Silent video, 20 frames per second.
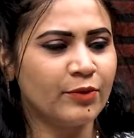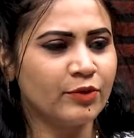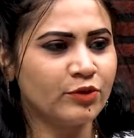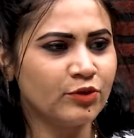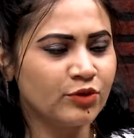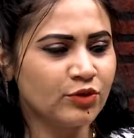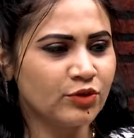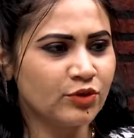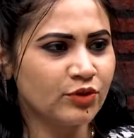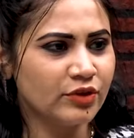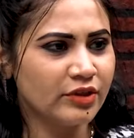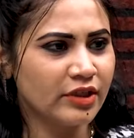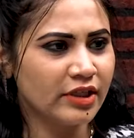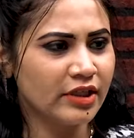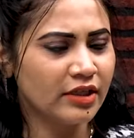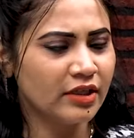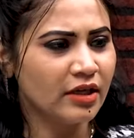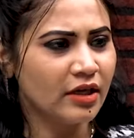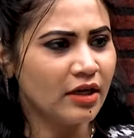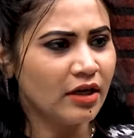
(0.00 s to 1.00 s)
ఇప్పుడు చూస్తుంటే
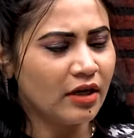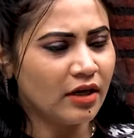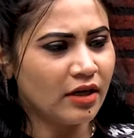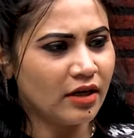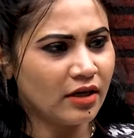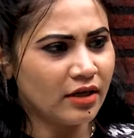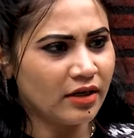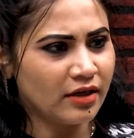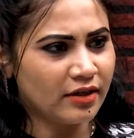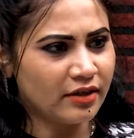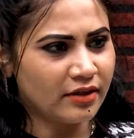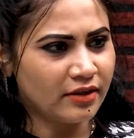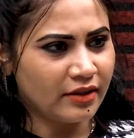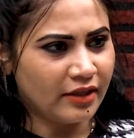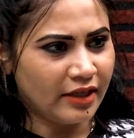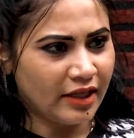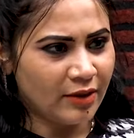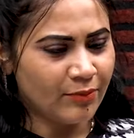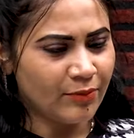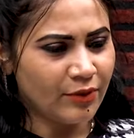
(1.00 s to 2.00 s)

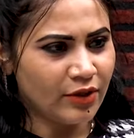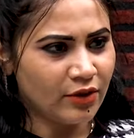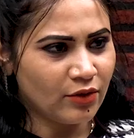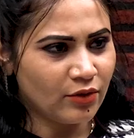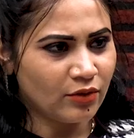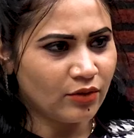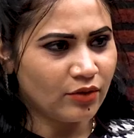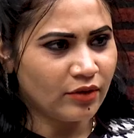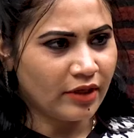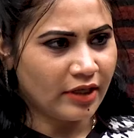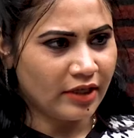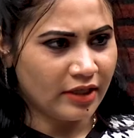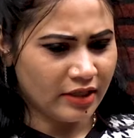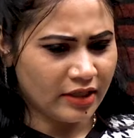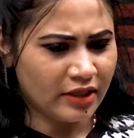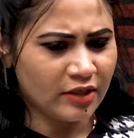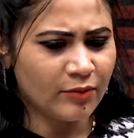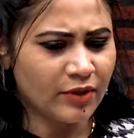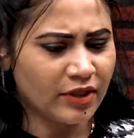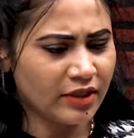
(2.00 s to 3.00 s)
ఏపీలో
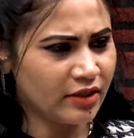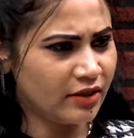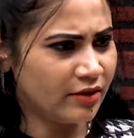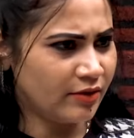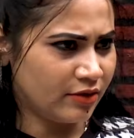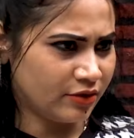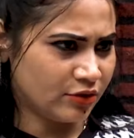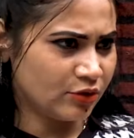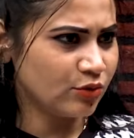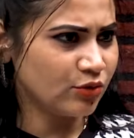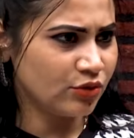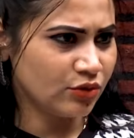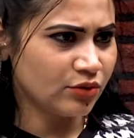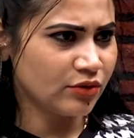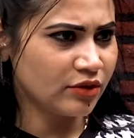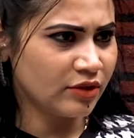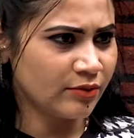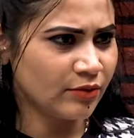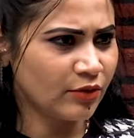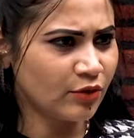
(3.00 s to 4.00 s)
ఎన్నికలు మనకి
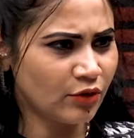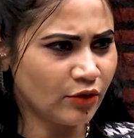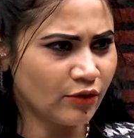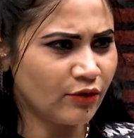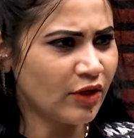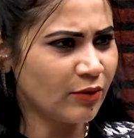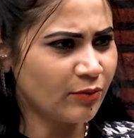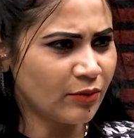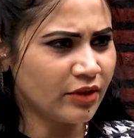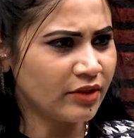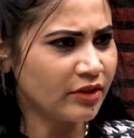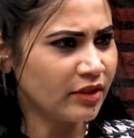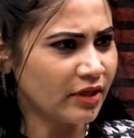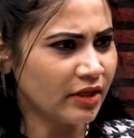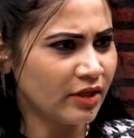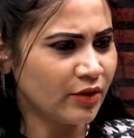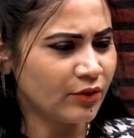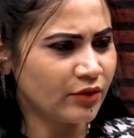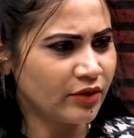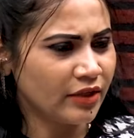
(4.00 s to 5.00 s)
చూస్తున్నాం ఇంకో వన్ మంత్
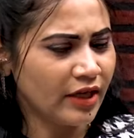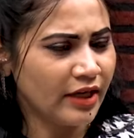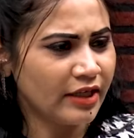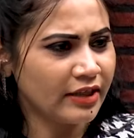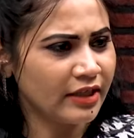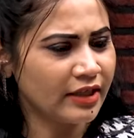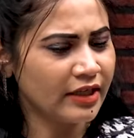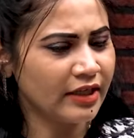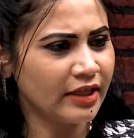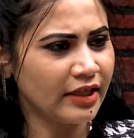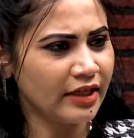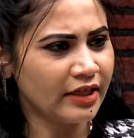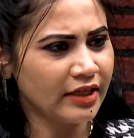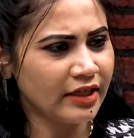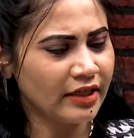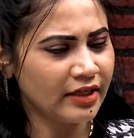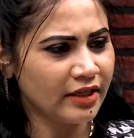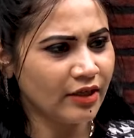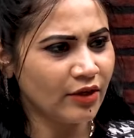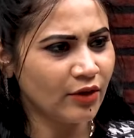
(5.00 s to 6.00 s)
అలా ఉంది అయితే ఇక్కడ
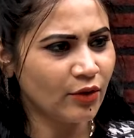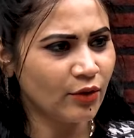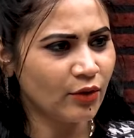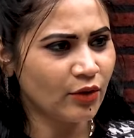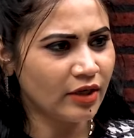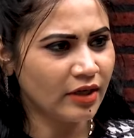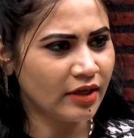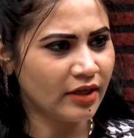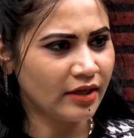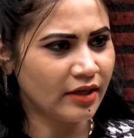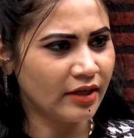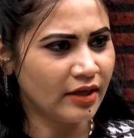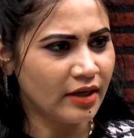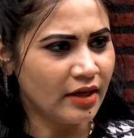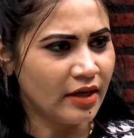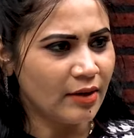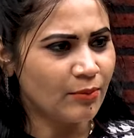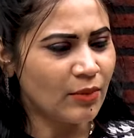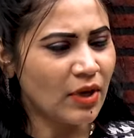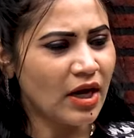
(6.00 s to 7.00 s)
ఏంటంటే ఒక
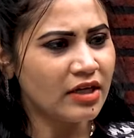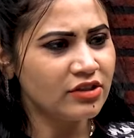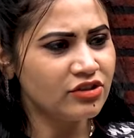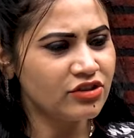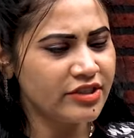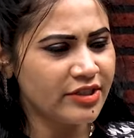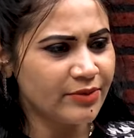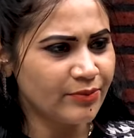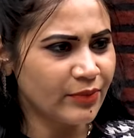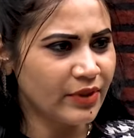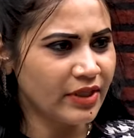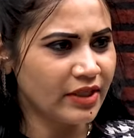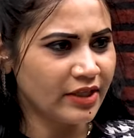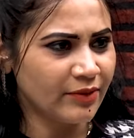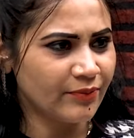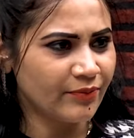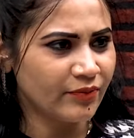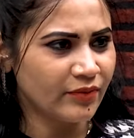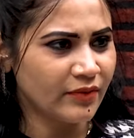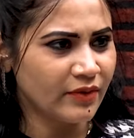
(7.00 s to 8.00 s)
మాజీ ఎమ్మెల్యే
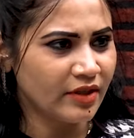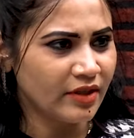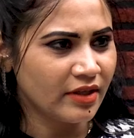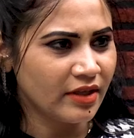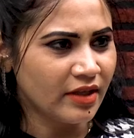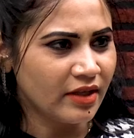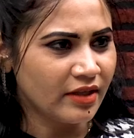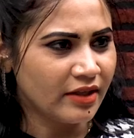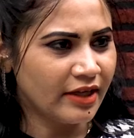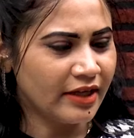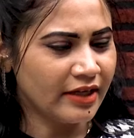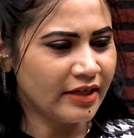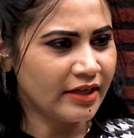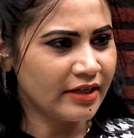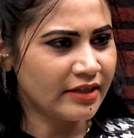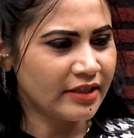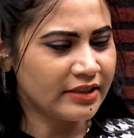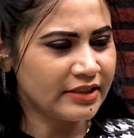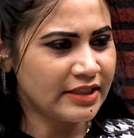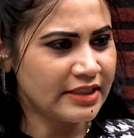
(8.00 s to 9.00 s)
ఏంటంటే
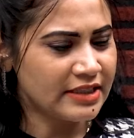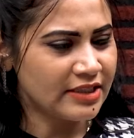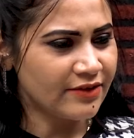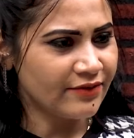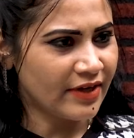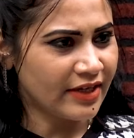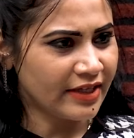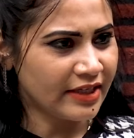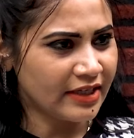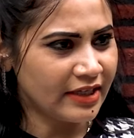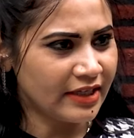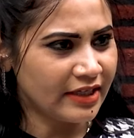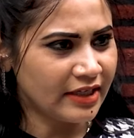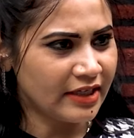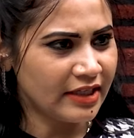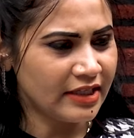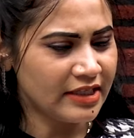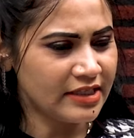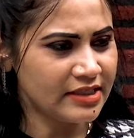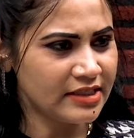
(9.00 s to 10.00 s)
తను చేసిన వ్యాఖ్యలు
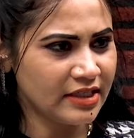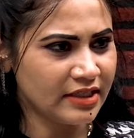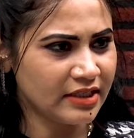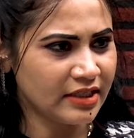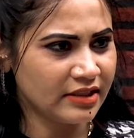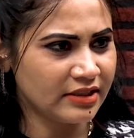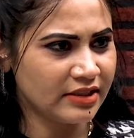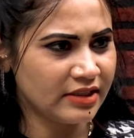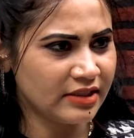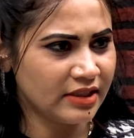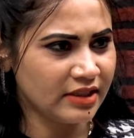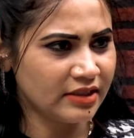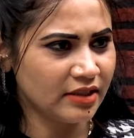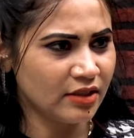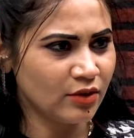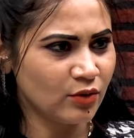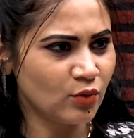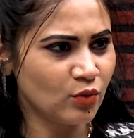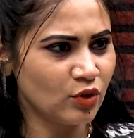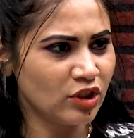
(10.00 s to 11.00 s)
ఏంటంటే ఈసారి ఖచ్చితంగా
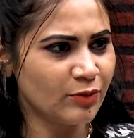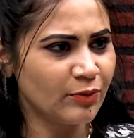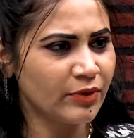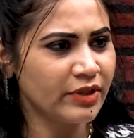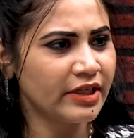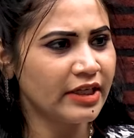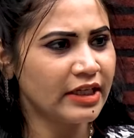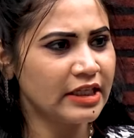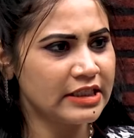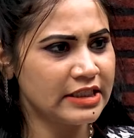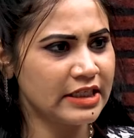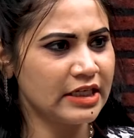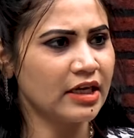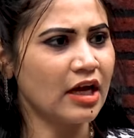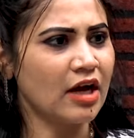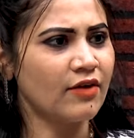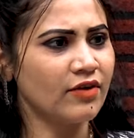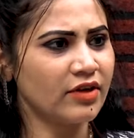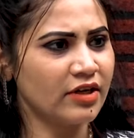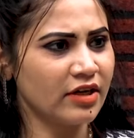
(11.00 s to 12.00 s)
కూటమి గెలిచే
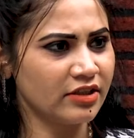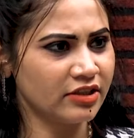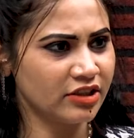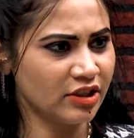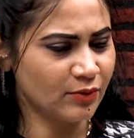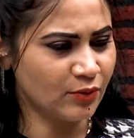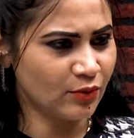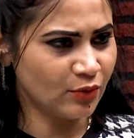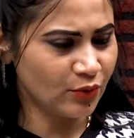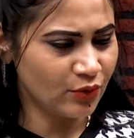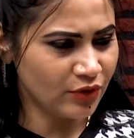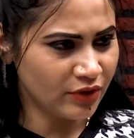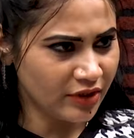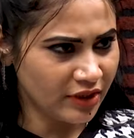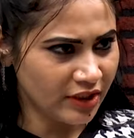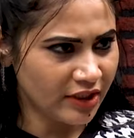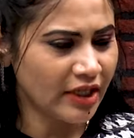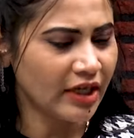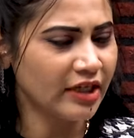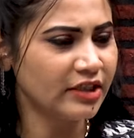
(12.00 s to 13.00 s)
అవకాశం
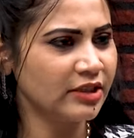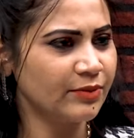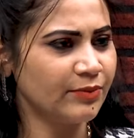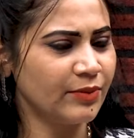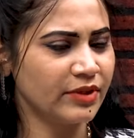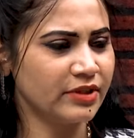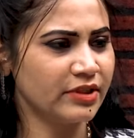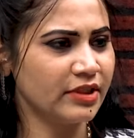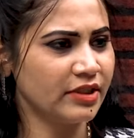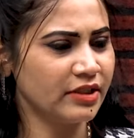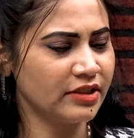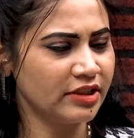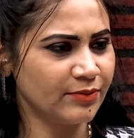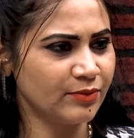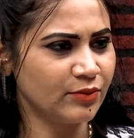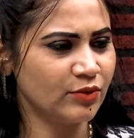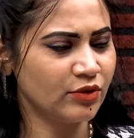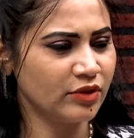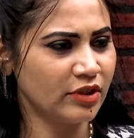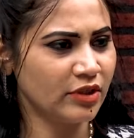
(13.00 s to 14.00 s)
ఉంది అని చెప్పేసి అయితే
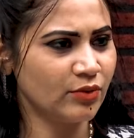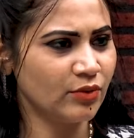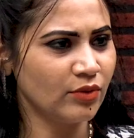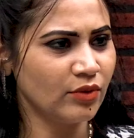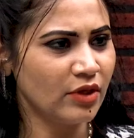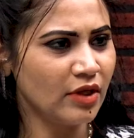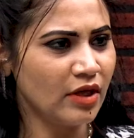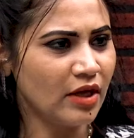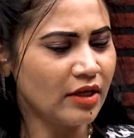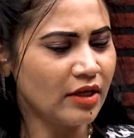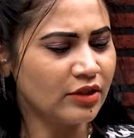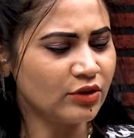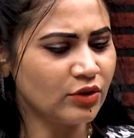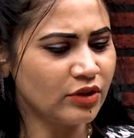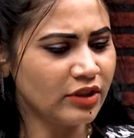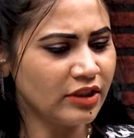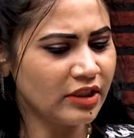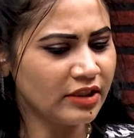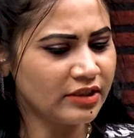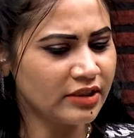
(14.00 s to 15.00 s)
చెప్తున్నారు సో
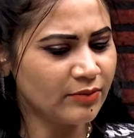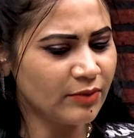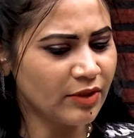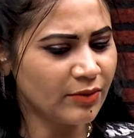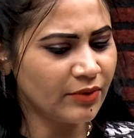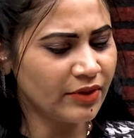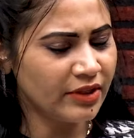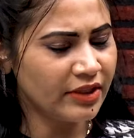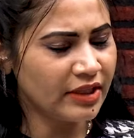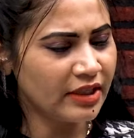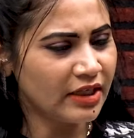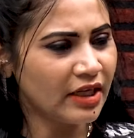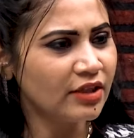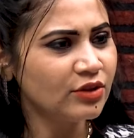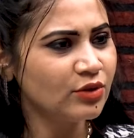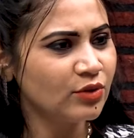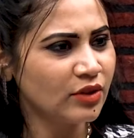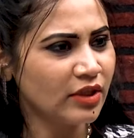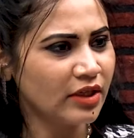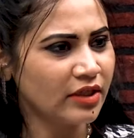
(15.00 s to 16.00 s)
దీన్ని అసలు మనం ఎలా
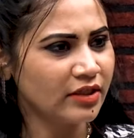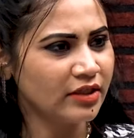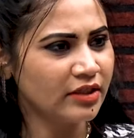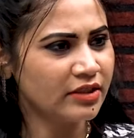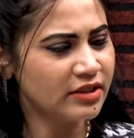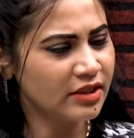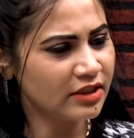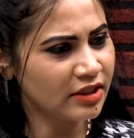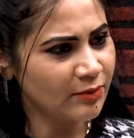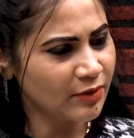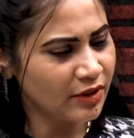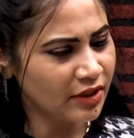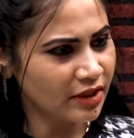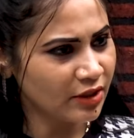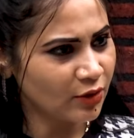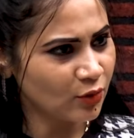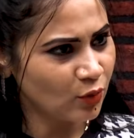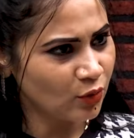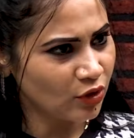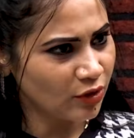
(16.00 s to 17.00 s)
చూడాలి నిజంగా మరి
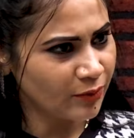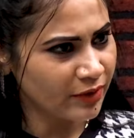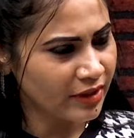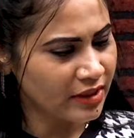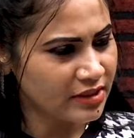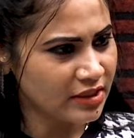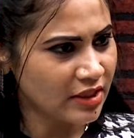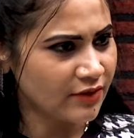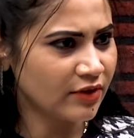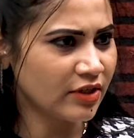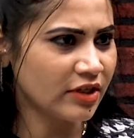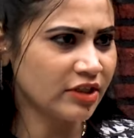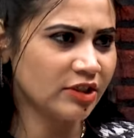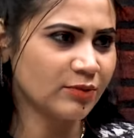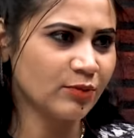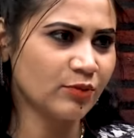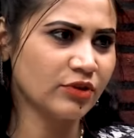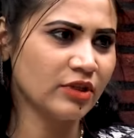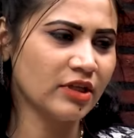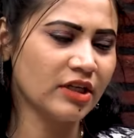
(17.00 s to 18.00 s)
అక్కడ కూటమి గెలిచే అవకాశం
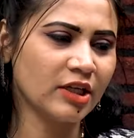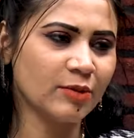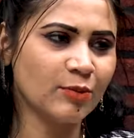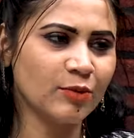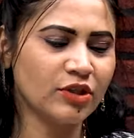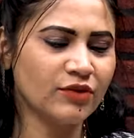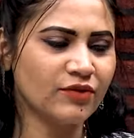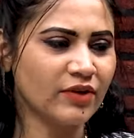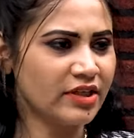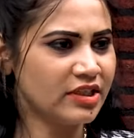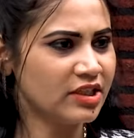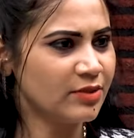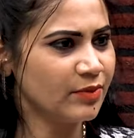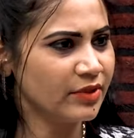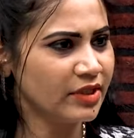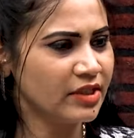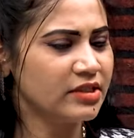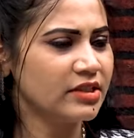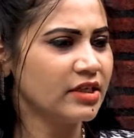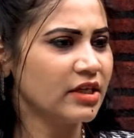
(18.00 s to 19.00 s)
ఉందా లేకపోతే వైసీపీ
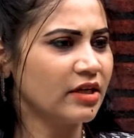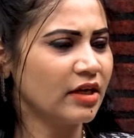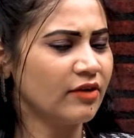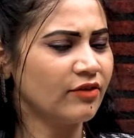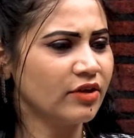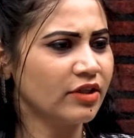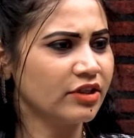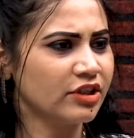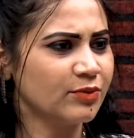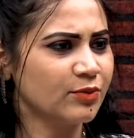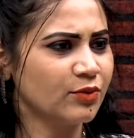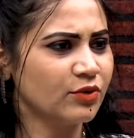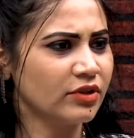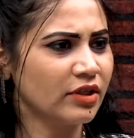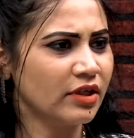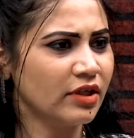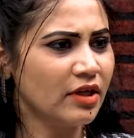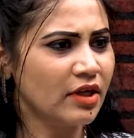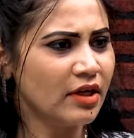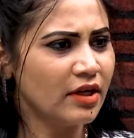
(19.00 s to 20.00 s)
గెలిచే అవకాశం
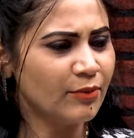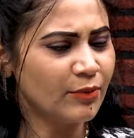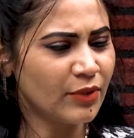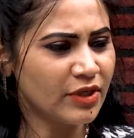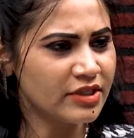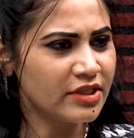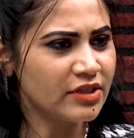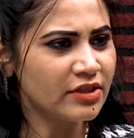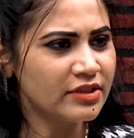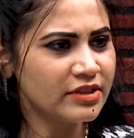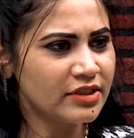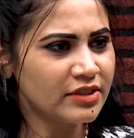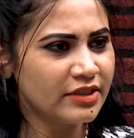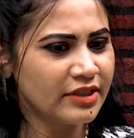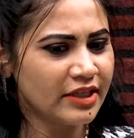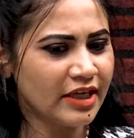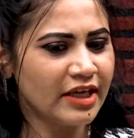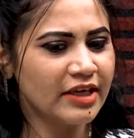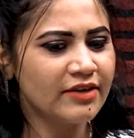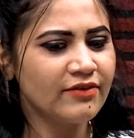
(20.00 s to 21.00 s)
ఉందా ప్రజలు అసలు
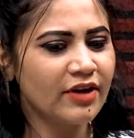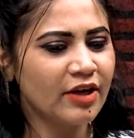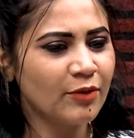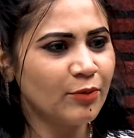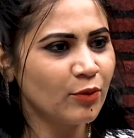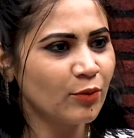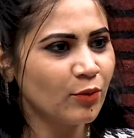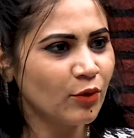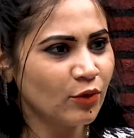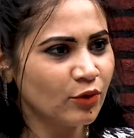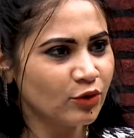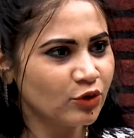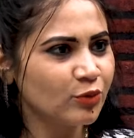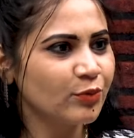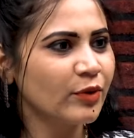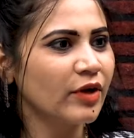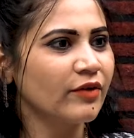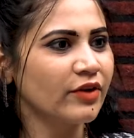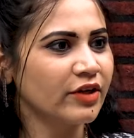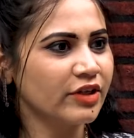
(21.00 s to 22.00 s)
ఏ వైపు మొగ్గు
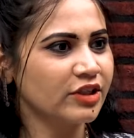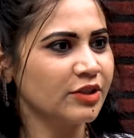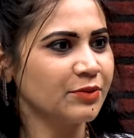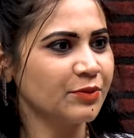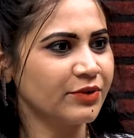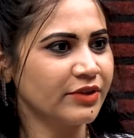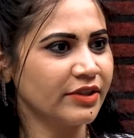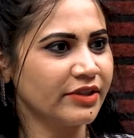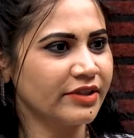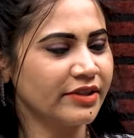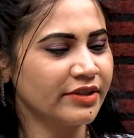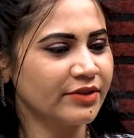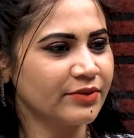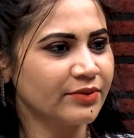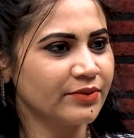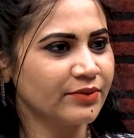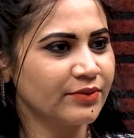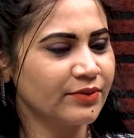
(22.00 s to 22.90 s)
చూపే అవకాశం ఉందంటారు